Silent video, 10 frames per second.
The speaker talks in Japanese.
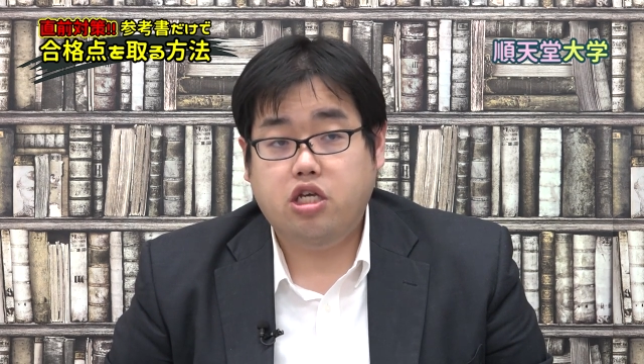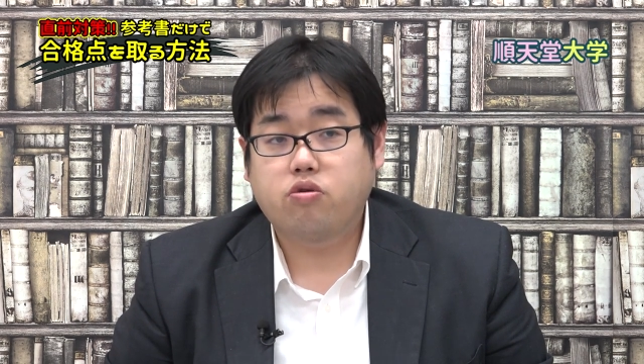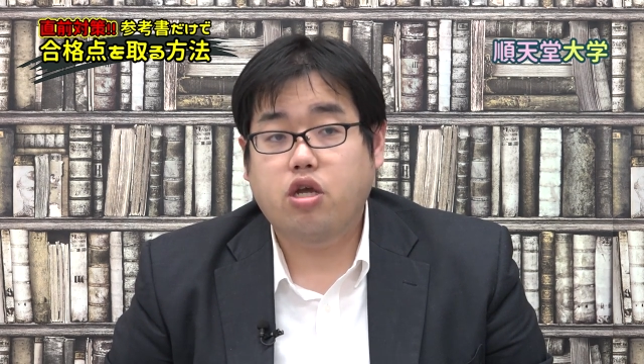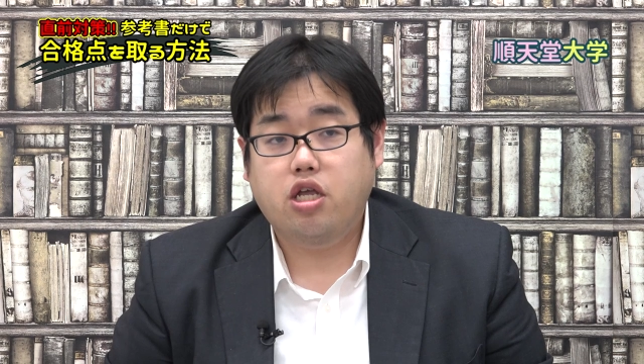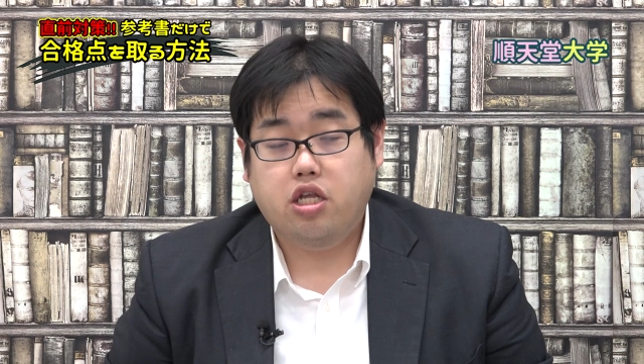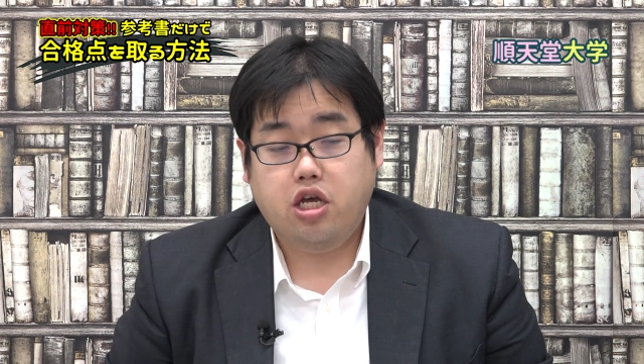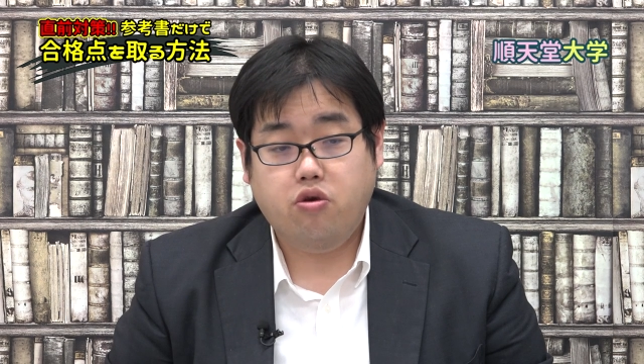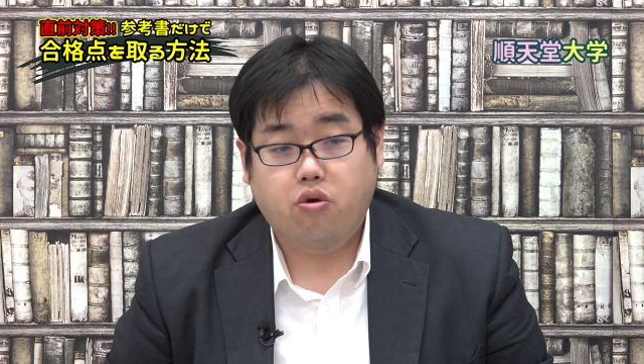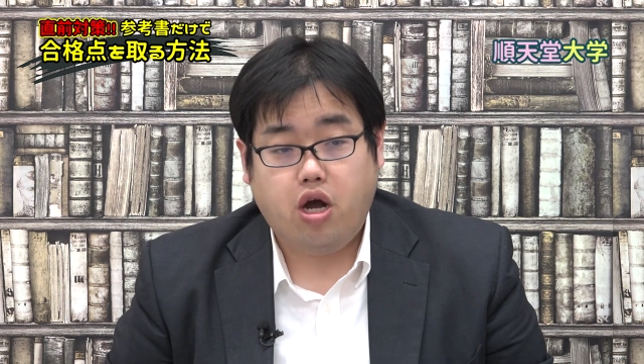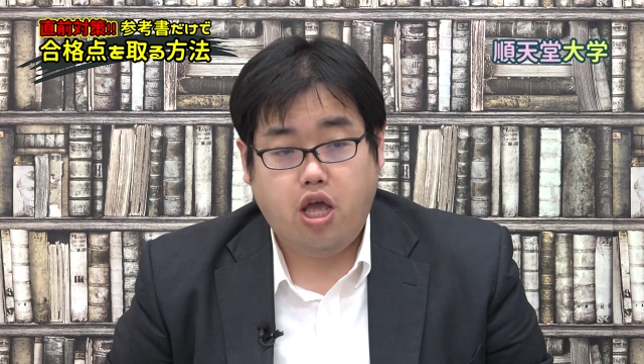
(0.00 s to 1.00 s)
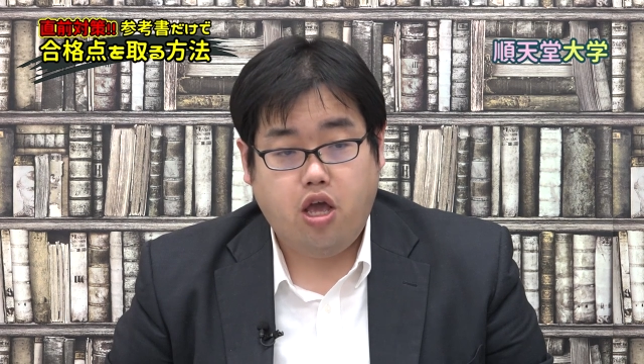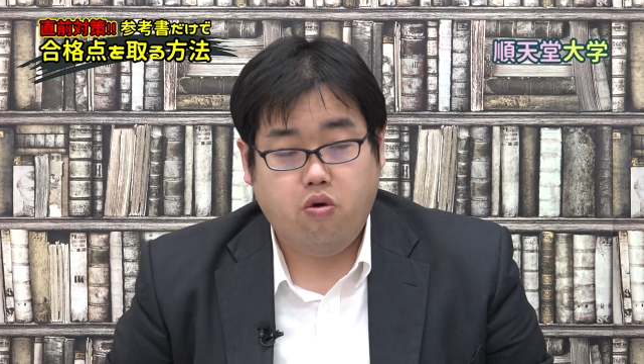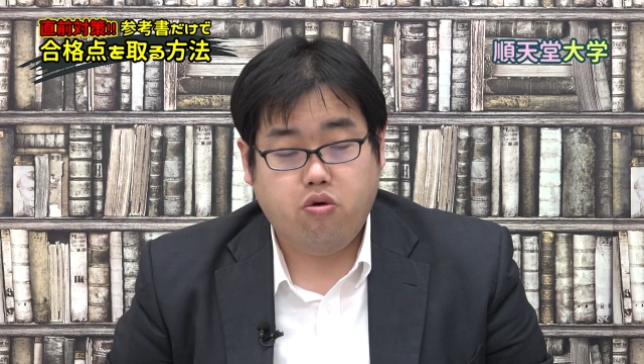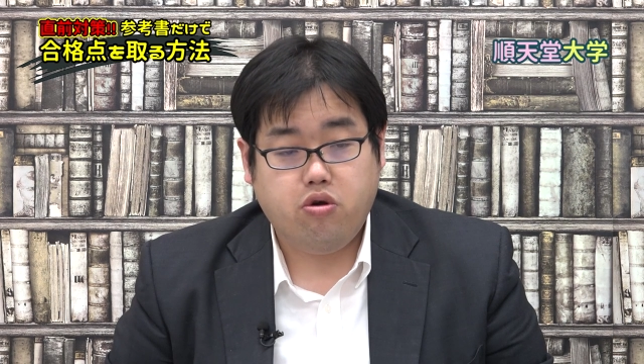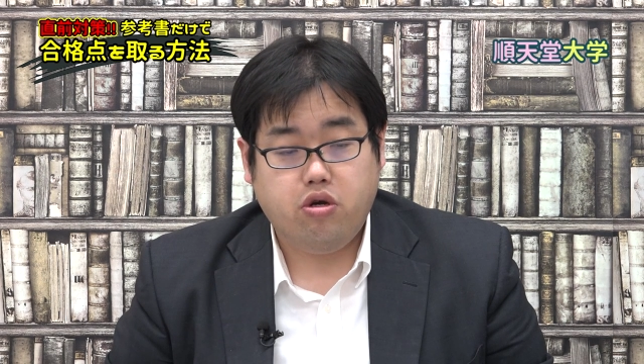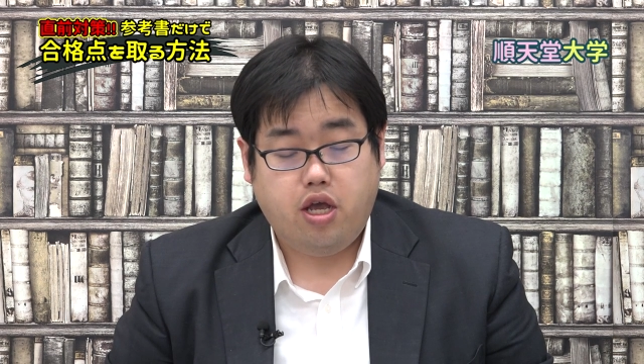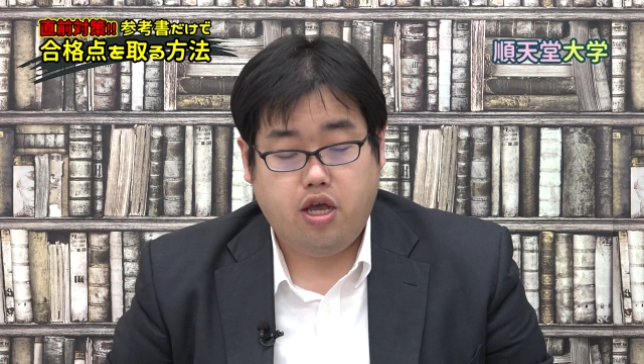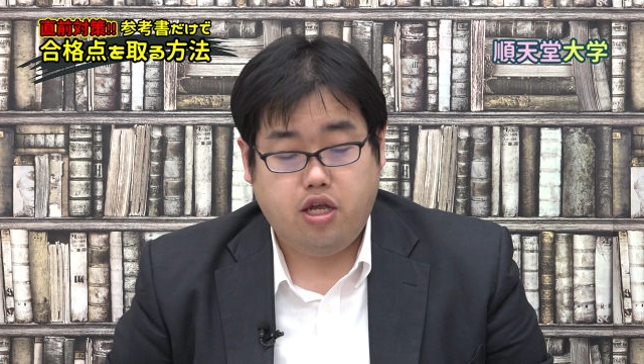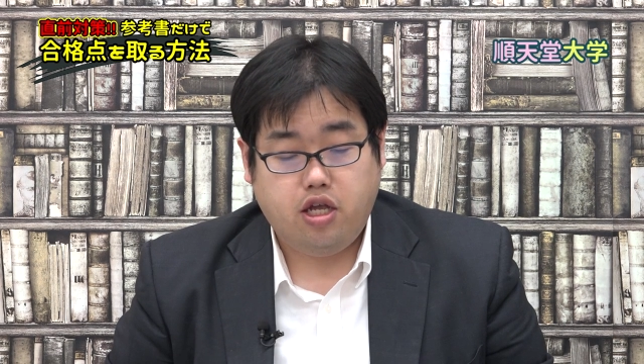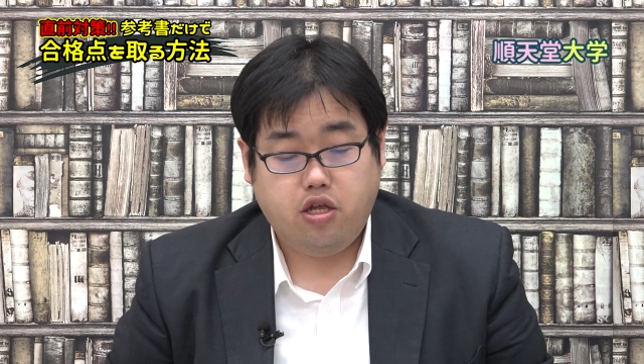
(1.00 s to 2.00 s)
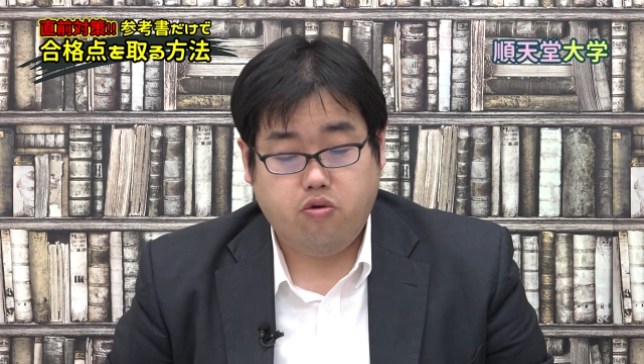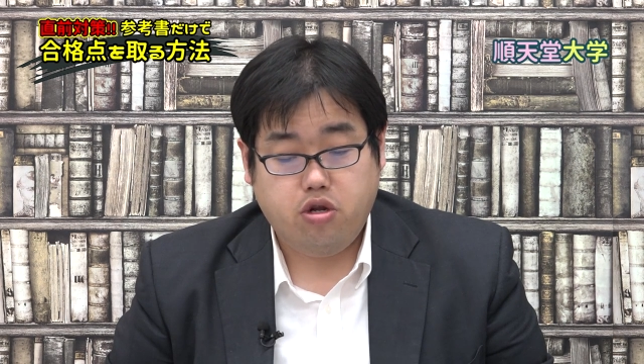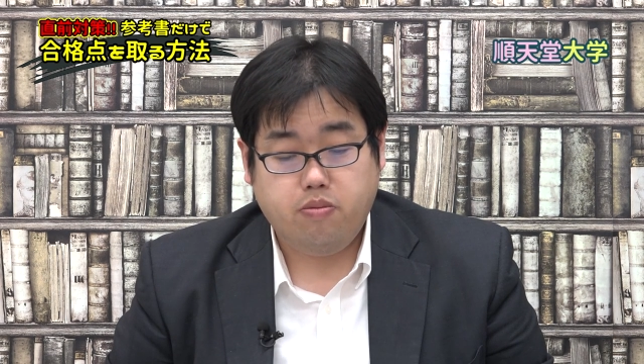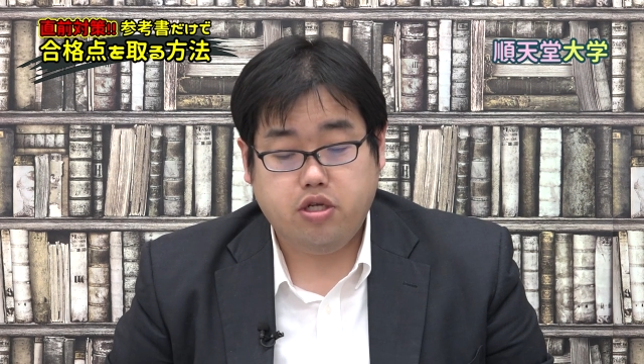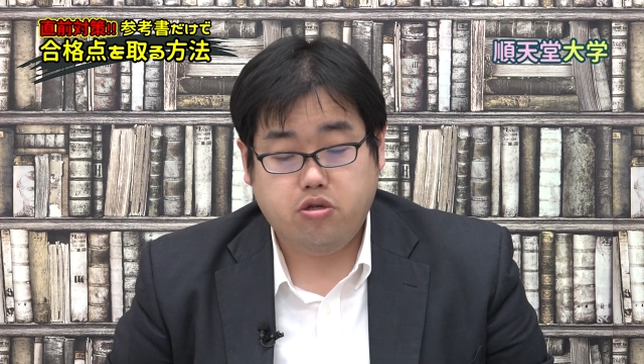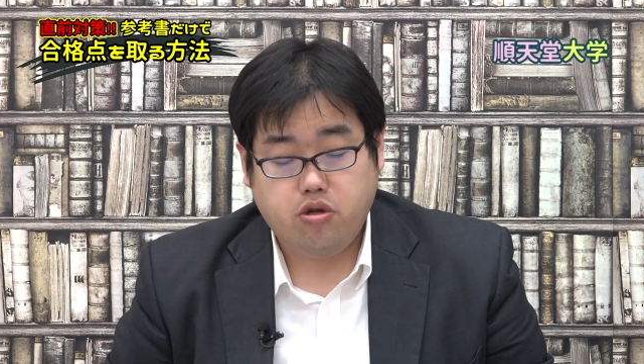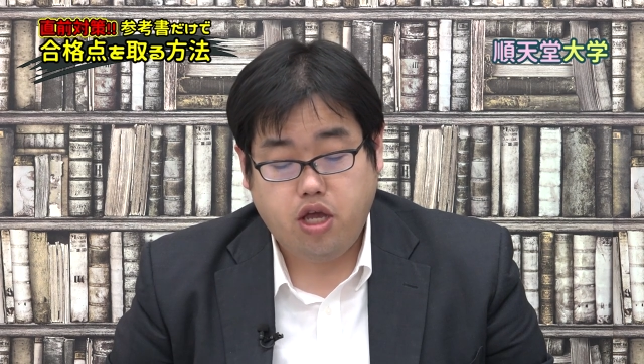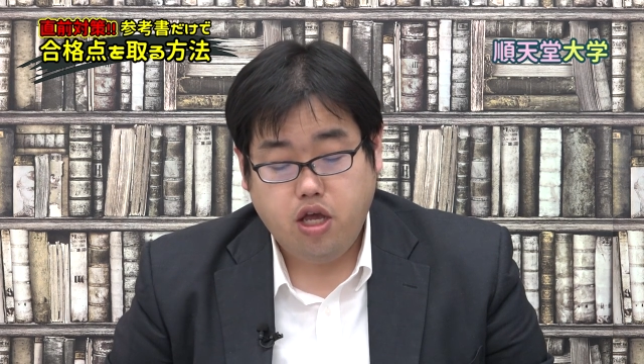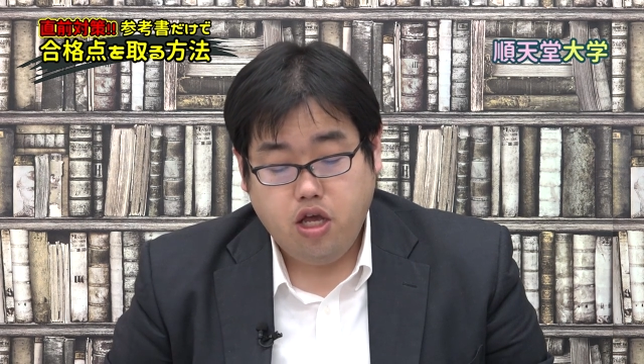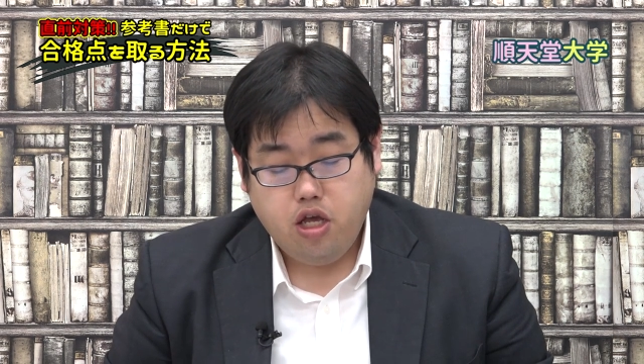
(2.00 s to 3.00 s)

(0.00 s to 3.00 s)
基礎的な内容が、えー、多く、えー、出ておりますので、